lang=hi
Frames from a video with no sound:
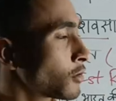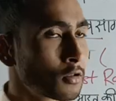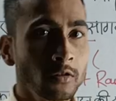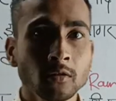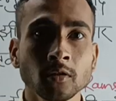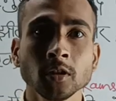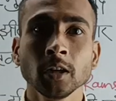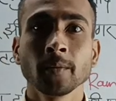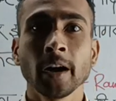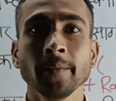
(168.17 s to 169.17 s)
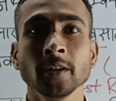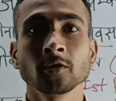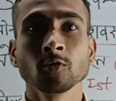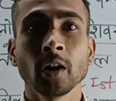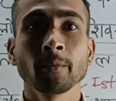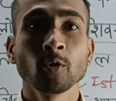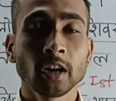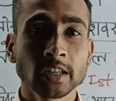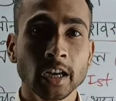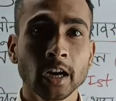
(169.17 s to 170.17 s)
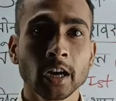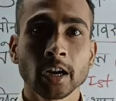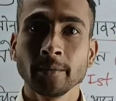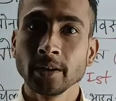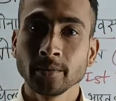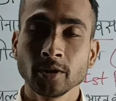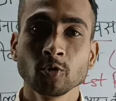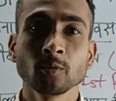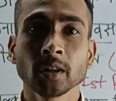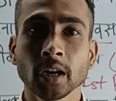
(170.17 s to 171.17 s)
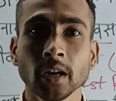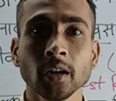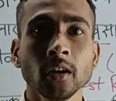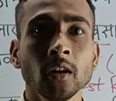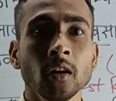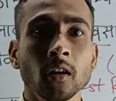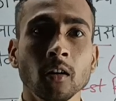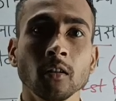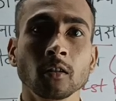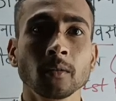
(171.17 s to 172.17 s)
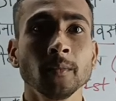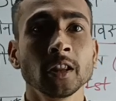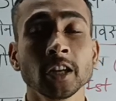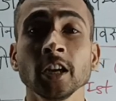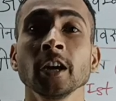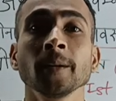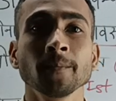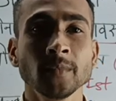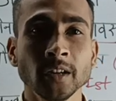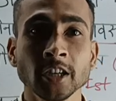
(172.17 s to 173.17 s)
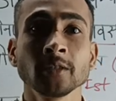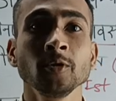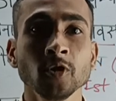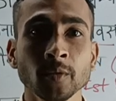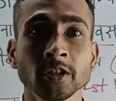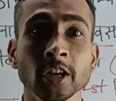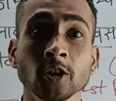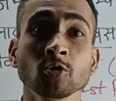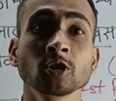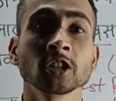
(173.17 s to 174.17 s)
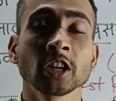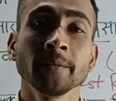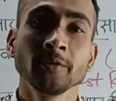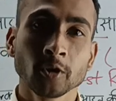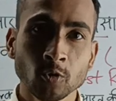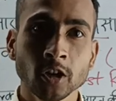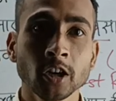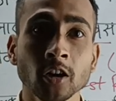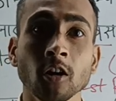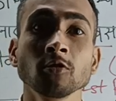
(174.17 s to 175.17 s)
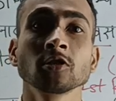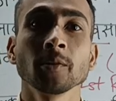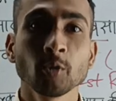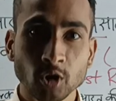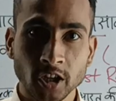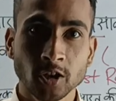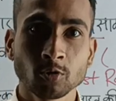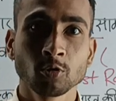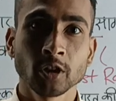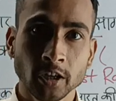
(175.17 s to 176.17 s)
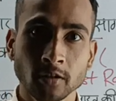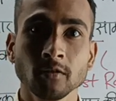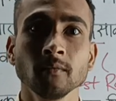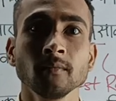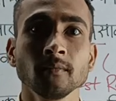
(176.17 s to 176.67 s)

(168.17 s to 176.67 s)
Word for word: दोस्तों ये फाइव मिनट शो आपको कैसा लगा कमेंट में ज़रूर बताएं और मिलते हैं हम नेक्स्ट वीडियो में चैनल को सब्सक्राइब जरूर करें और सपोर्ट करें दोस्तों थैंक यू